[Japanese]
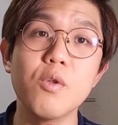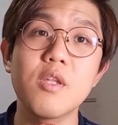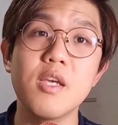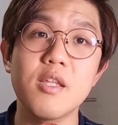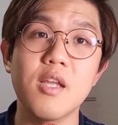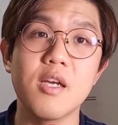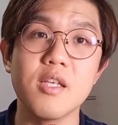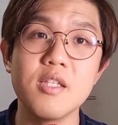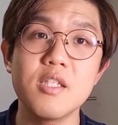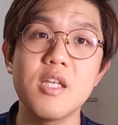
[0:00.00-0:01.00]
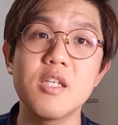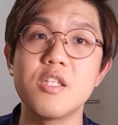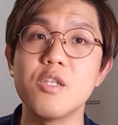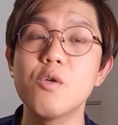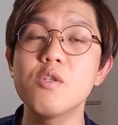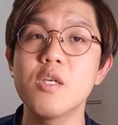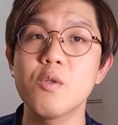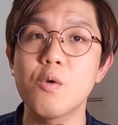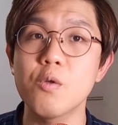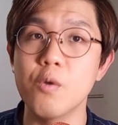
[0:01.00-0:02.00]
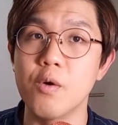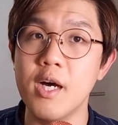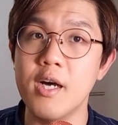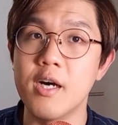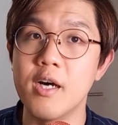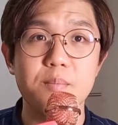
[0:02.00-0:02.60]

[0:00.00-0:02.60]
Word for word: ていた市田二郎さんのことが